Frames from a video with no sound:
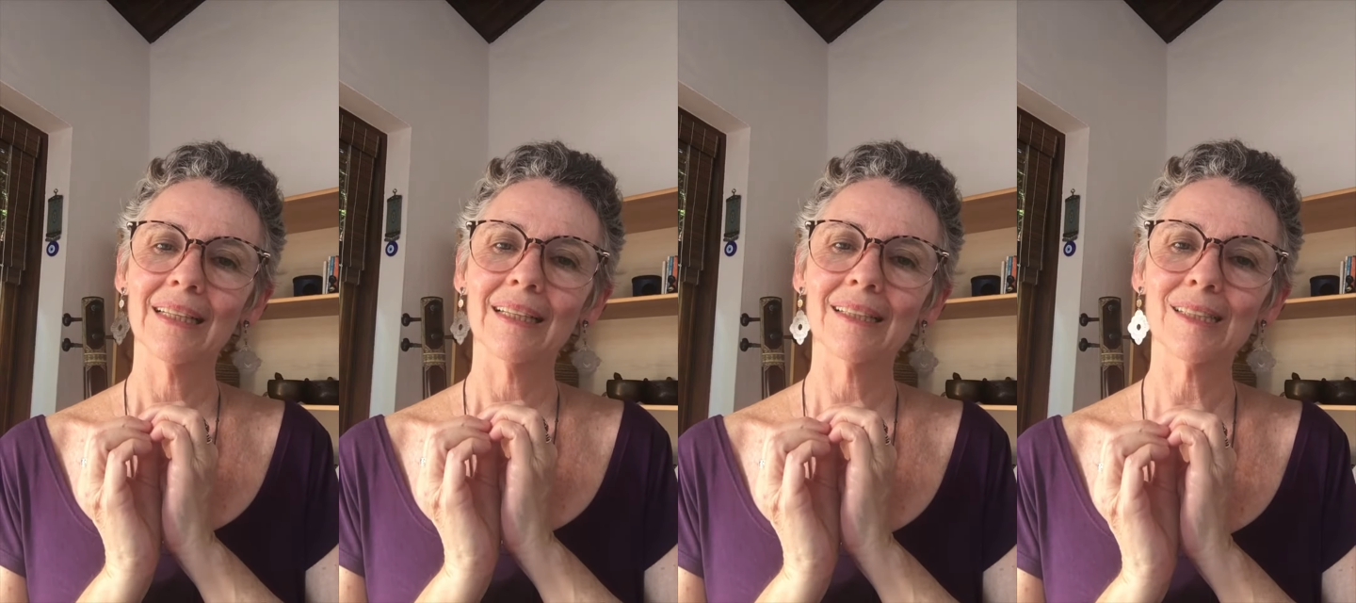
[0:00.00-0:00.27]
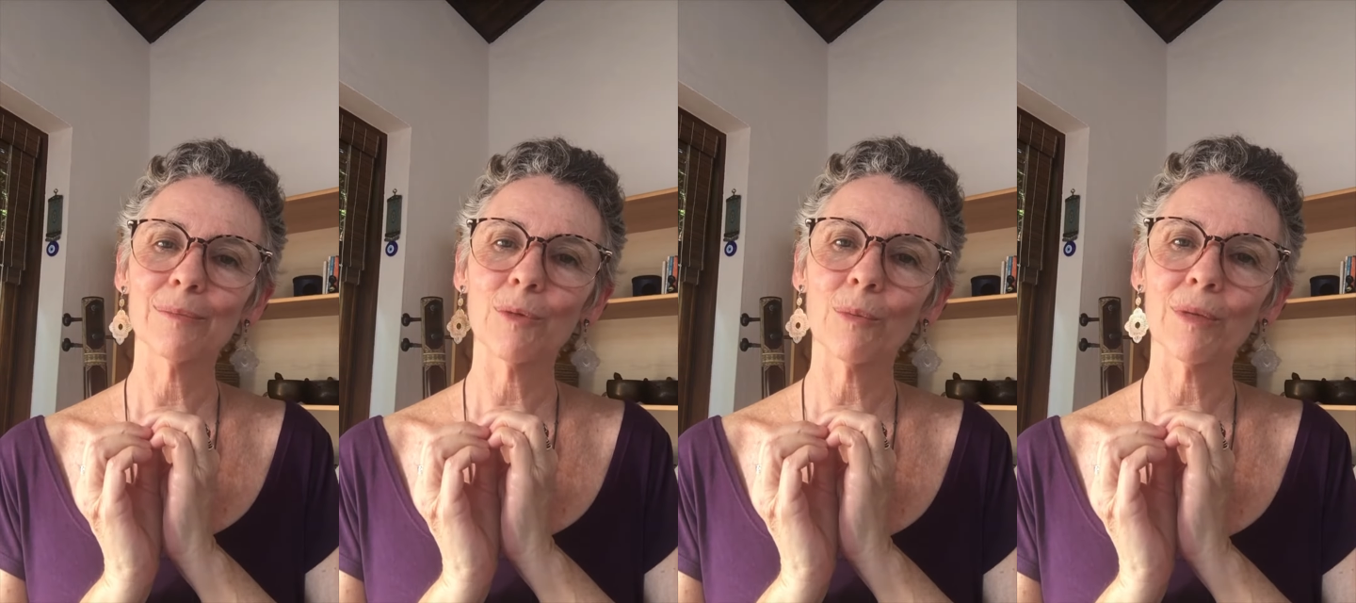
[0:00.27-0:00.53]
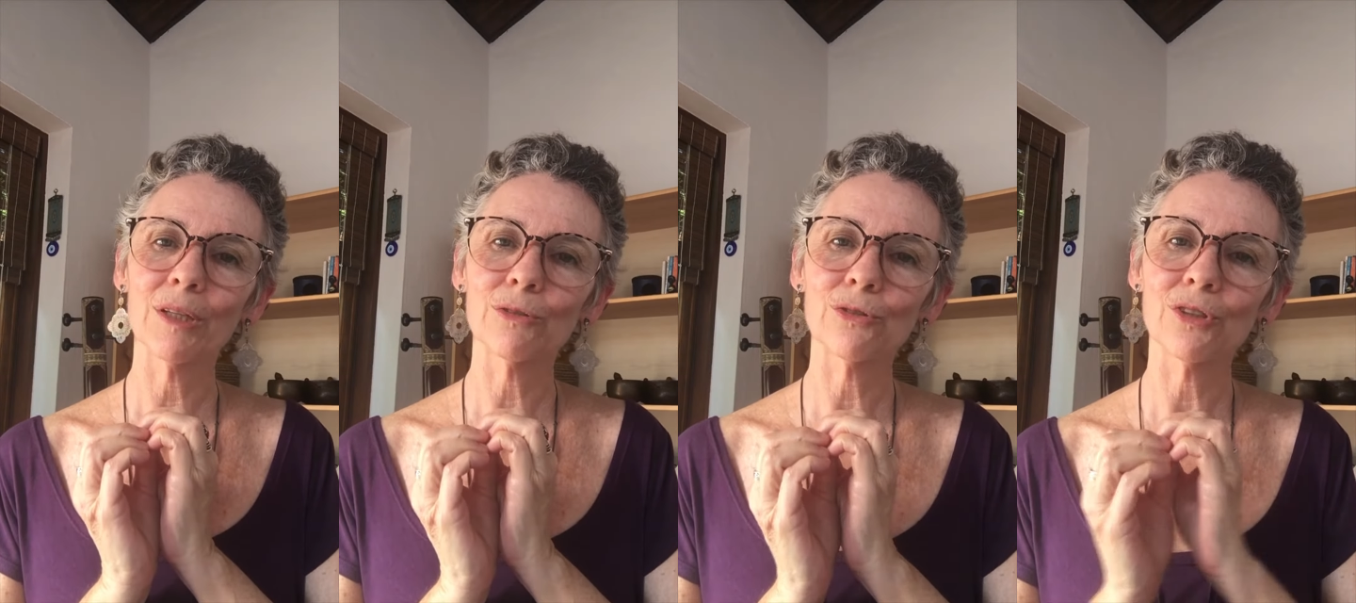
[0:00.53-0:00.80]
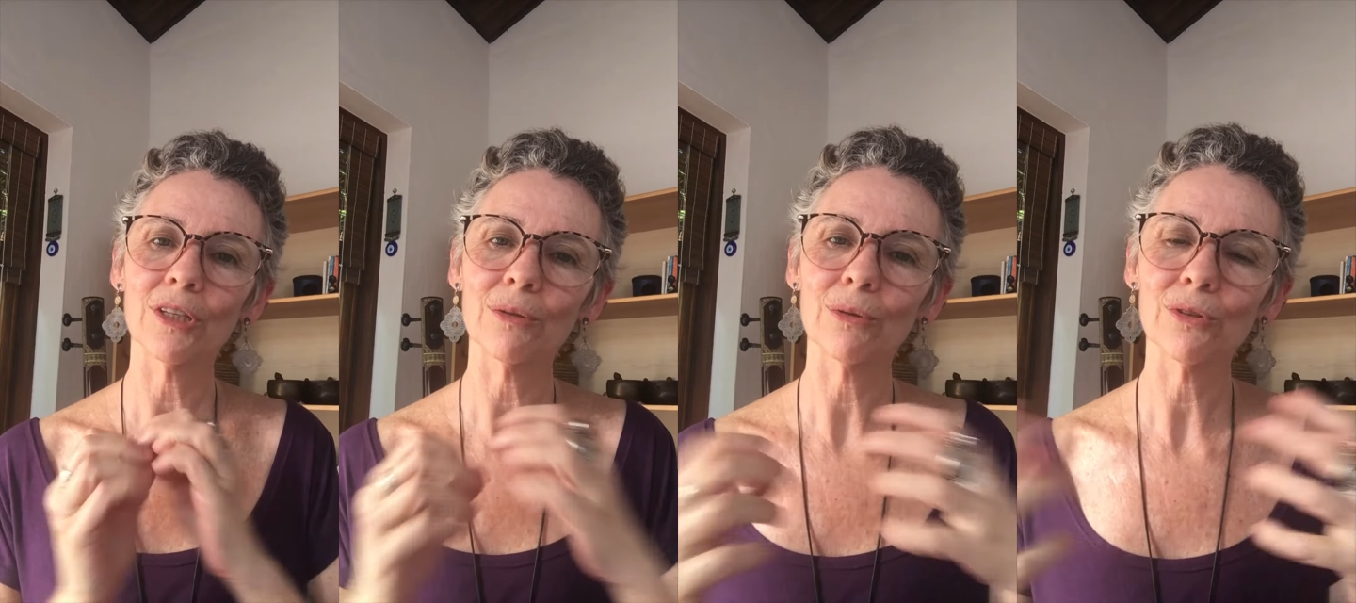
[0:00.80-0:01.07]
esse momento
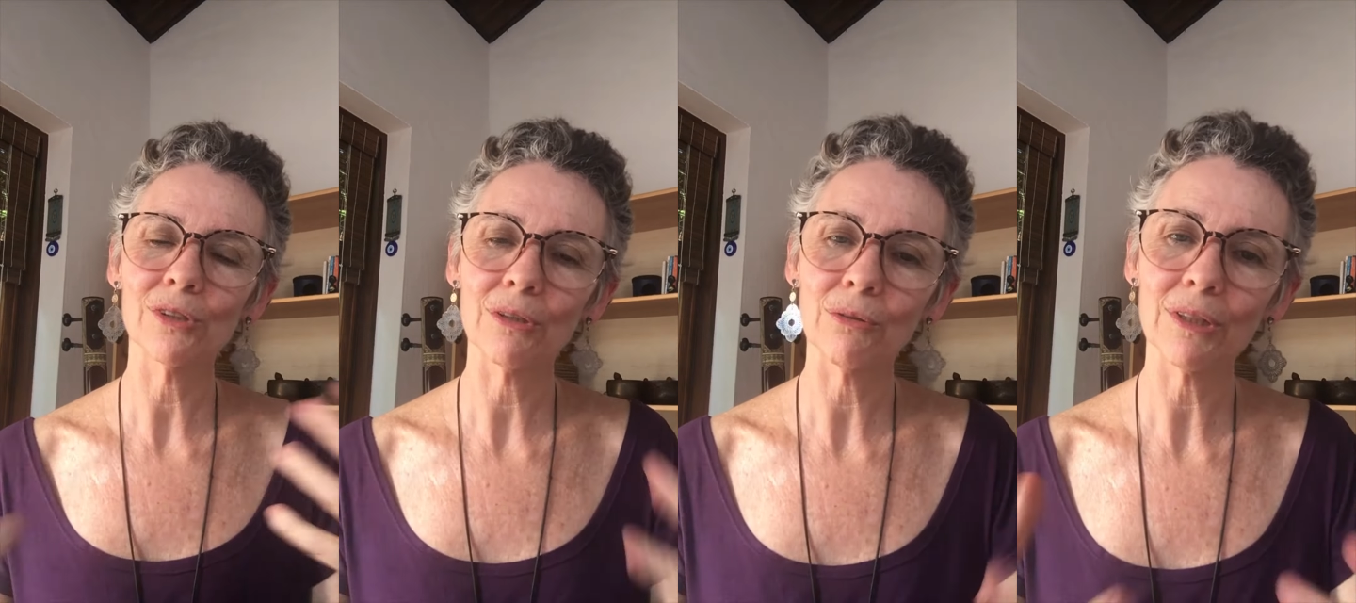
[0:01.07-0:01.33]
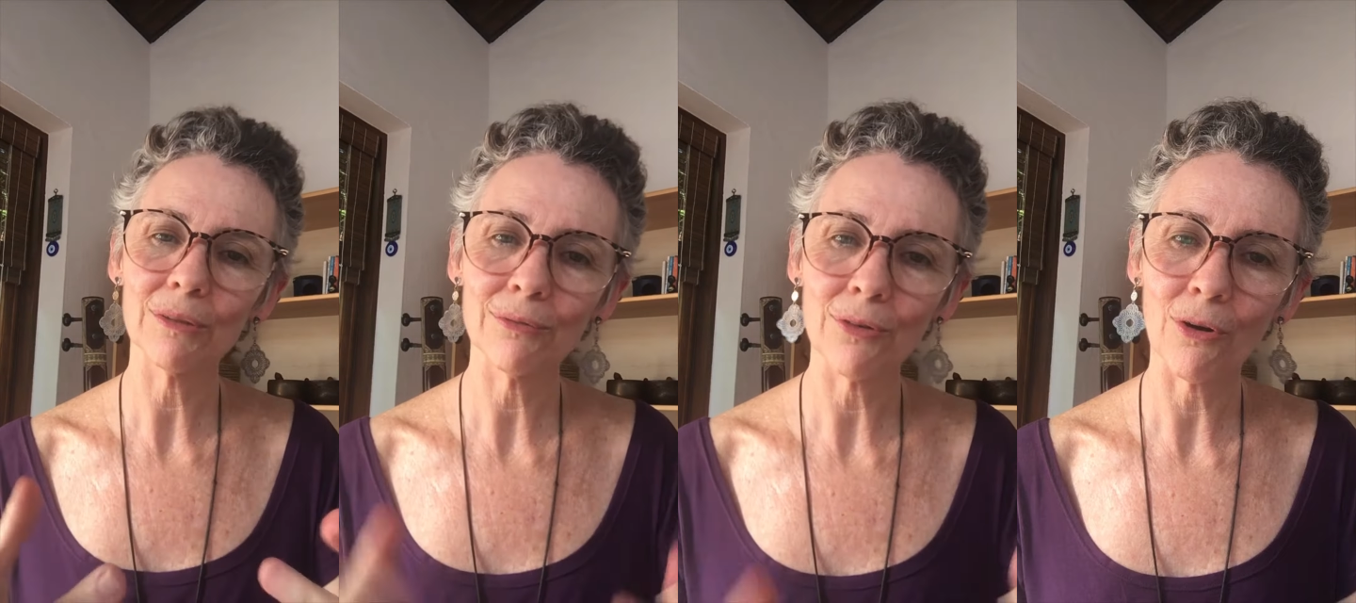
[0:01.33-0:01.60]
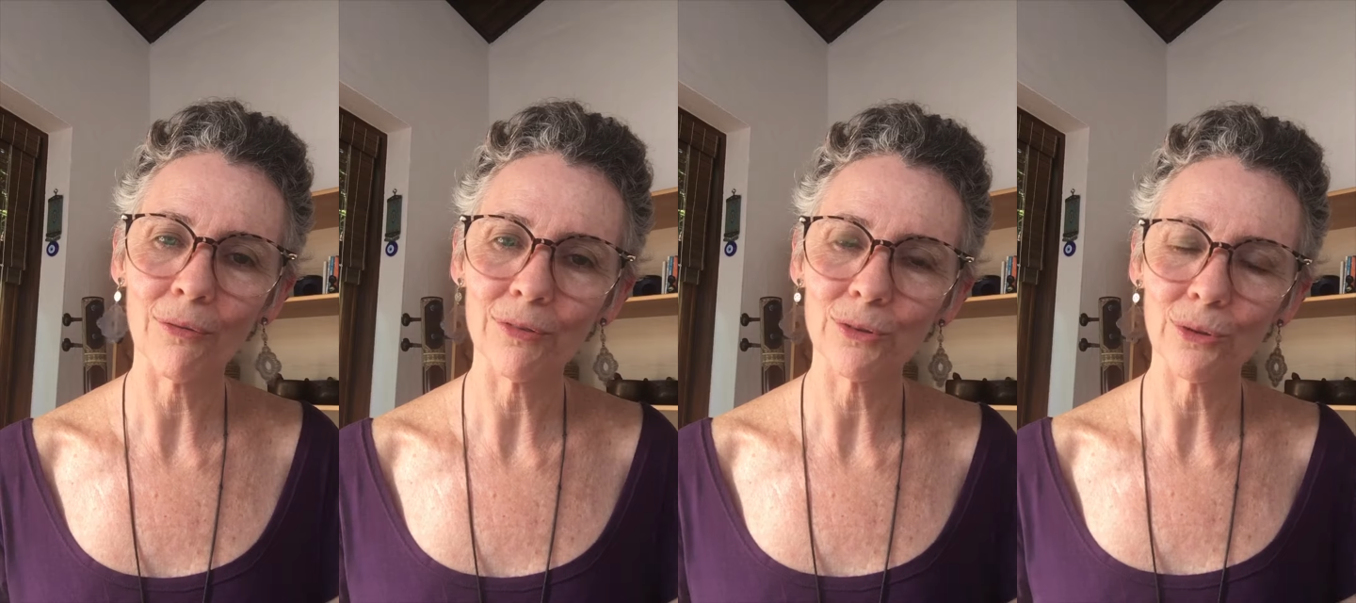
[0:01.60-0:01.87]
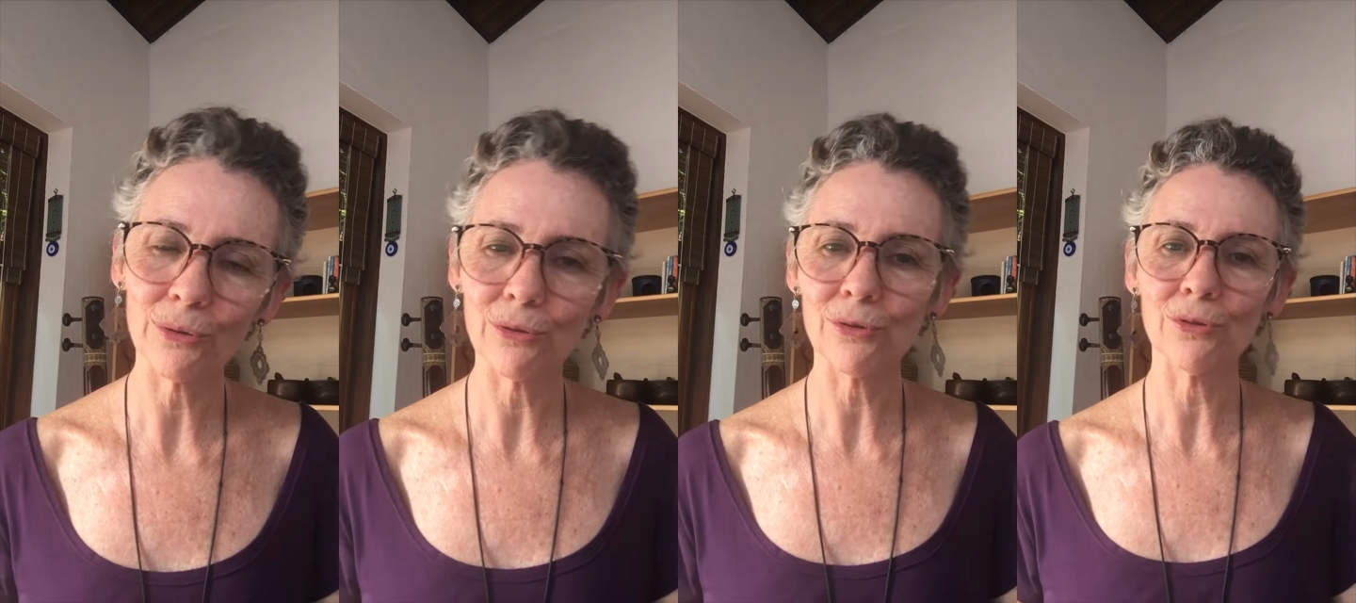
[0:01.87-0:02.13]
de reclusão que envolve
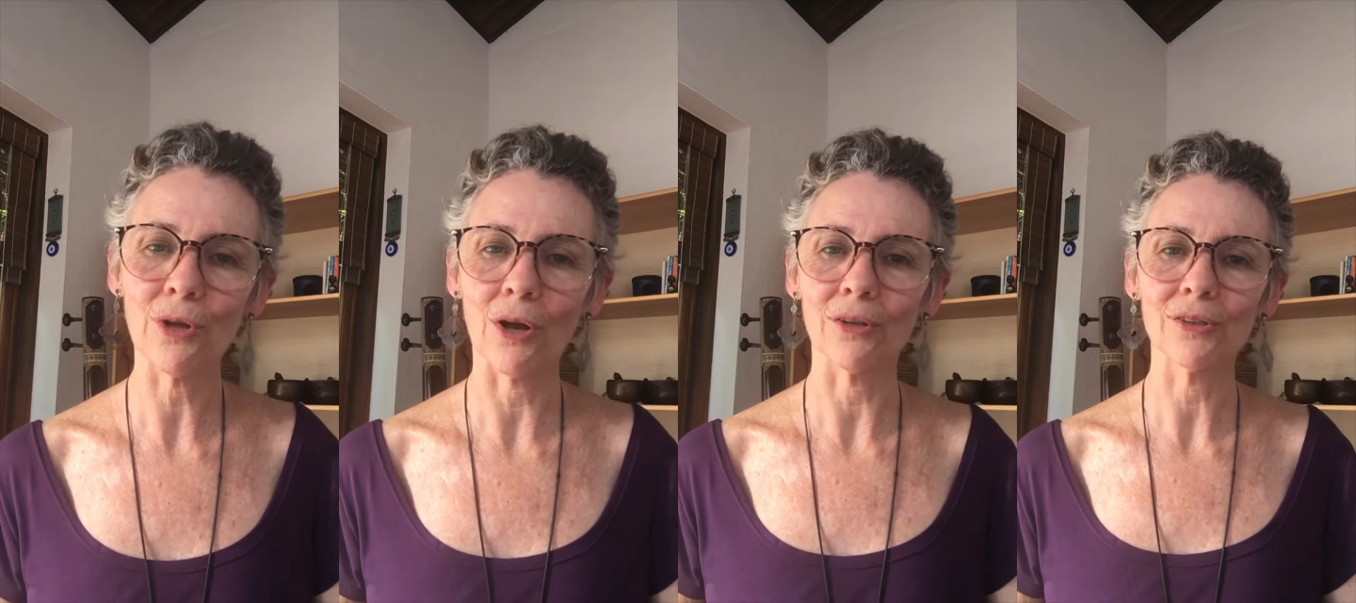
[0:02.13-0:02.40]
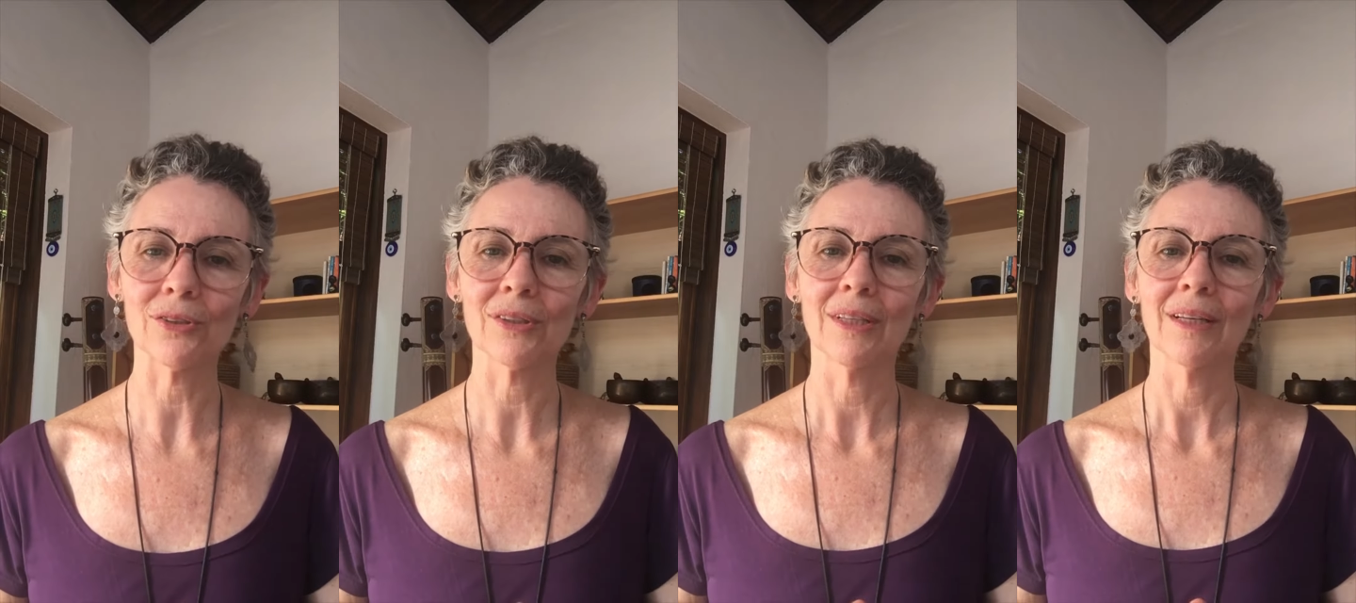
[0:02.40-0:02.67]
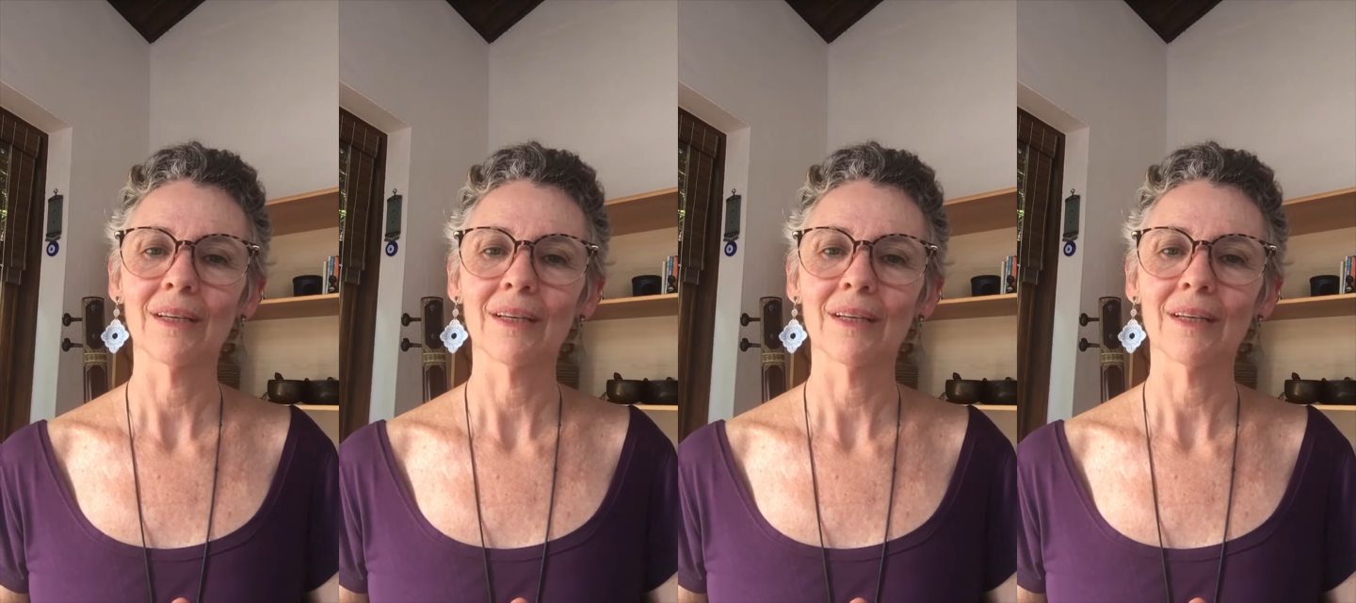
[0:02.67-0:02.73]
todos nós.